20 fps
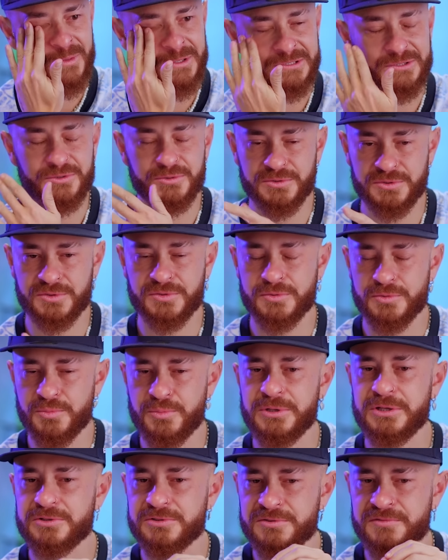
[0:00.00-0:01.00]
quando os
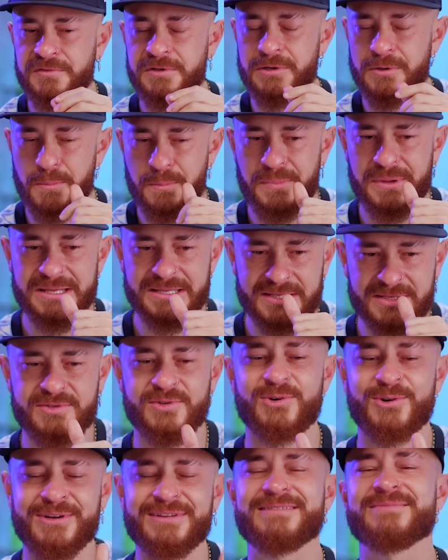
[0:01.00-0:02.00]
números viram
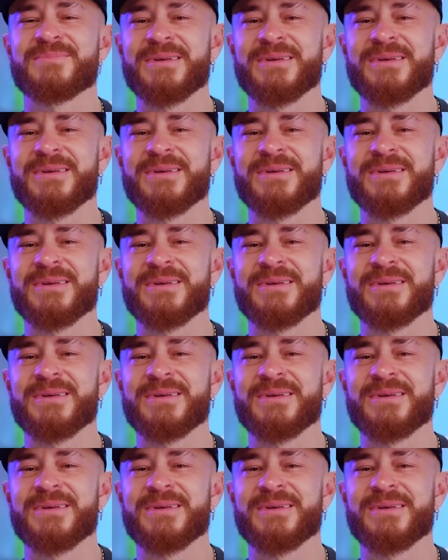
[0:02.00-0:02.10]
pessoas